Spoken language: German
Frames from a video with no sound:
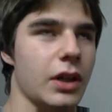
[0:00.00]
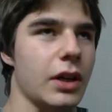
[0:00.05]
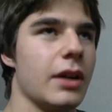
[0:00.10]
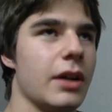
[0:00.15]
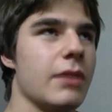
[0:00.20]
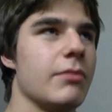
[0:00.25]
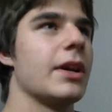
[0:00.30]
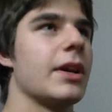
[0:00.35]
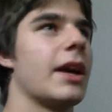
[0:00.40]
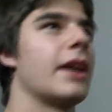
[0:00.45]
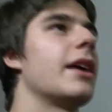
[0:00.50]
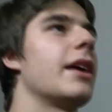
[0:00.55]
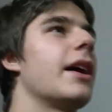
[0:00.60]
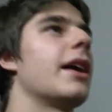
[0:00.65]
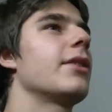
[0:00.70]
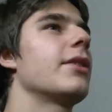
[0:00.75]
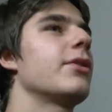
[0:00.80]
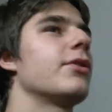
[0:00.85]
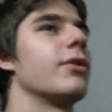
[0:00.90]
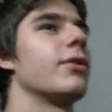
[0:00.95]
ähm, keine
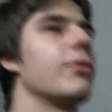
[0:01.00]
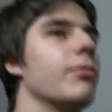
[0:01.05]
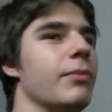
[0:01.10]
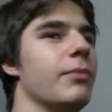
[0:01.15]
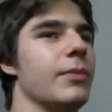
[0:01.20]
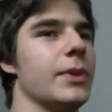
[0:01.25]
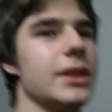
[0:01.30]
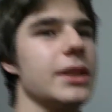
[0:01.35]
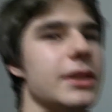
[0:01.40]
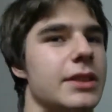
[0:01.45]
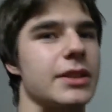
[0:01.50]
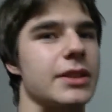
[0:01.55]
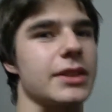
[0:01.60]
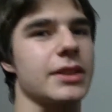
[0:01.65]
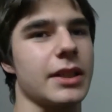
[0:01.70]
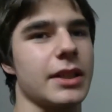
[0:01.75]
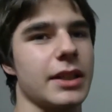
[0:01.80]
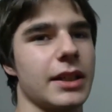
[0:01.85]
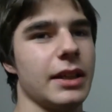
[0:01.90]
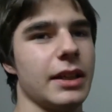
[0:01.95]
Ahnung, mit
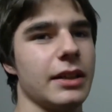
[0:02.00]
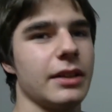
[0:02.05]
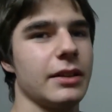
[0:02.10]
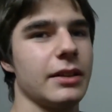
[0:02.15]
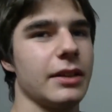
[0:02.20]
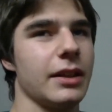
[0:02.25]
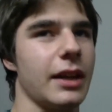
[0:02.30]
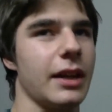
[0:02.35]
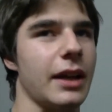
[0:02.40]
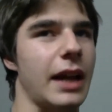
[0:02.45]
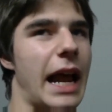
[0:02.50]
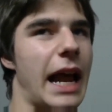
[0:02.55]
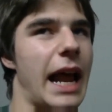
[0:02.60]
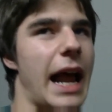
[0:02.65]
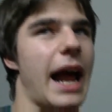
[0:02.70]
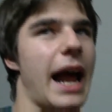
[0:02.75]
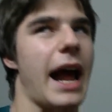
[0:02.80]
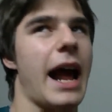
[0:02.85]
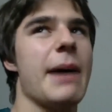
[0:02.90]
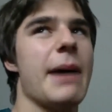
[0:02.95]
dran
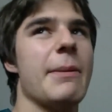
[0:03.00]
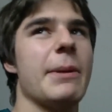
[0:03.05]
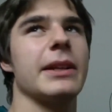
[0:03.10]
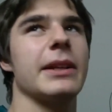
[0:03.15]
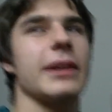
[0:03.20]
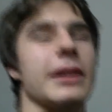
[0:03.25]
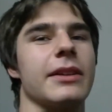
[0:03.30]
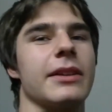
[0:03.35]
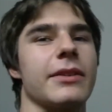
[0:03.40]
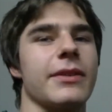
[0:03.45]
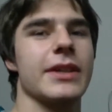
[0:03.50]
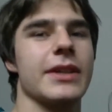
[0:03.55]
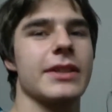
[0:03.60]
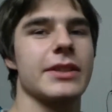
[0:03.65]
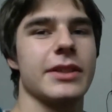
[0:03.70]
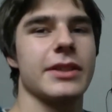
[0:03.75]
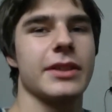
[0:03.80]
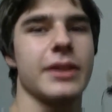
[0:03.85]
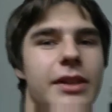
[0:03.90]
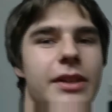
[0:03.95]
arbeitet
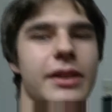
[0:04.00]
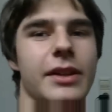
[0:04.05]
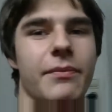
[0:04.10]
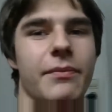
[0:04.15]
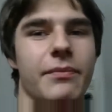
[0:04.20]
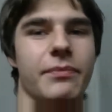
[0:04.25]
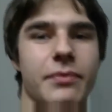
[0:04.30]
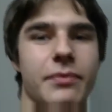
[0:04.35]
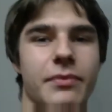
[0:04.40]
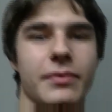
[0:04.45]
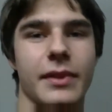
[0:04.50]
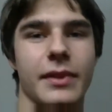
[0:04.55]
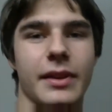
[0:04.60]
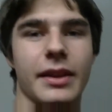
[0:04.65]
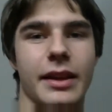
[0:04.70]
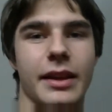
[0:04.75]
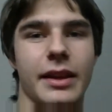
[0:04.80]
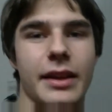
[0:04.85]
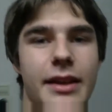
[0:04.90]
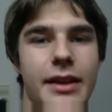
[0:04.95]
quasi.
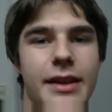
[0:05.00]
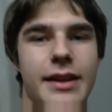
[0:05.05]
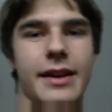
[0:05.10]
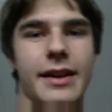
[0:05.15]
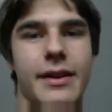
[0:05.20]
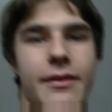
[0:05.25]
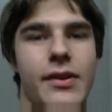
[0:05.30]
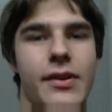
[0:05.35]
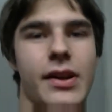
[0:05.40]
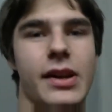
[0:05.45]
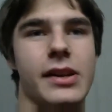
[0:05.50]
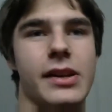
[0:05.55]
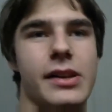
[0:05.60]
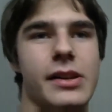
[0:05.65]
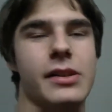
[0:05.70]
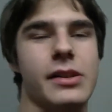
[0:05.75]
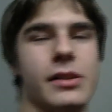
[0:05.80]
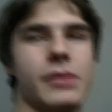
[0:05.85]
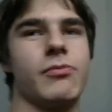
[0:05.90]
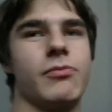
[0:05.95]

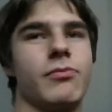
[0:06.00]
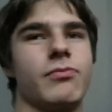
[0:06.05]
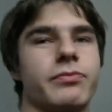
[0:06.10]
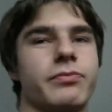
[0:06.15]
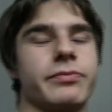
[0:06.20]
Weil